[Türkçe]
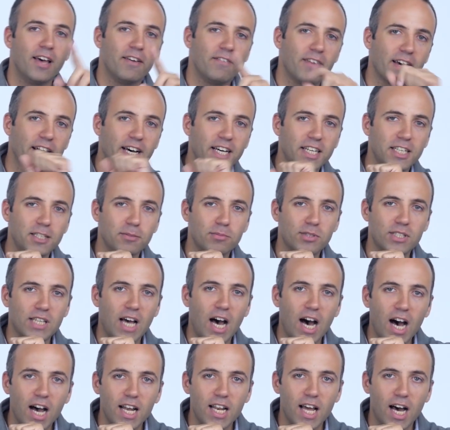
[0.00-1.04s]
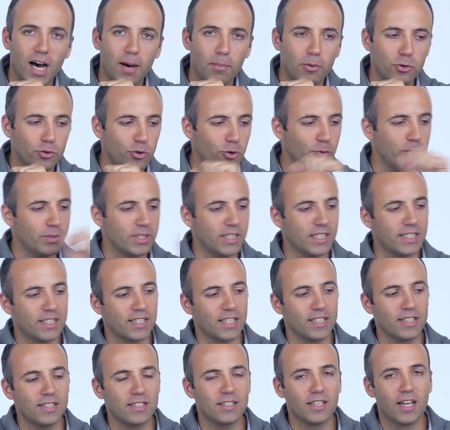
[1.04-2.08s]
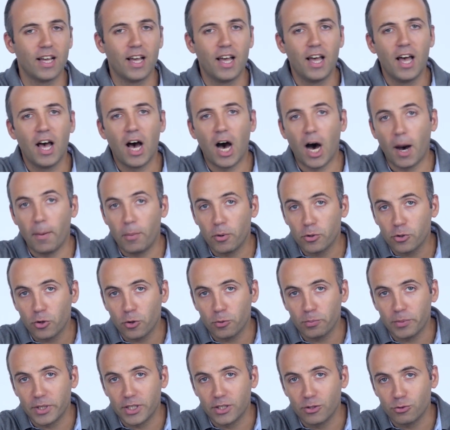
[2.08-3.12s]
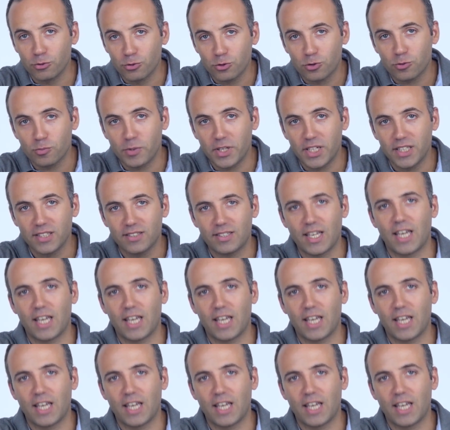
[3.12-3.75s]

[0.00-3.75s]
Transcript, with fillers: Ve kanalımıza hala abone olmadıysanız Abone olmayı da unutmayın.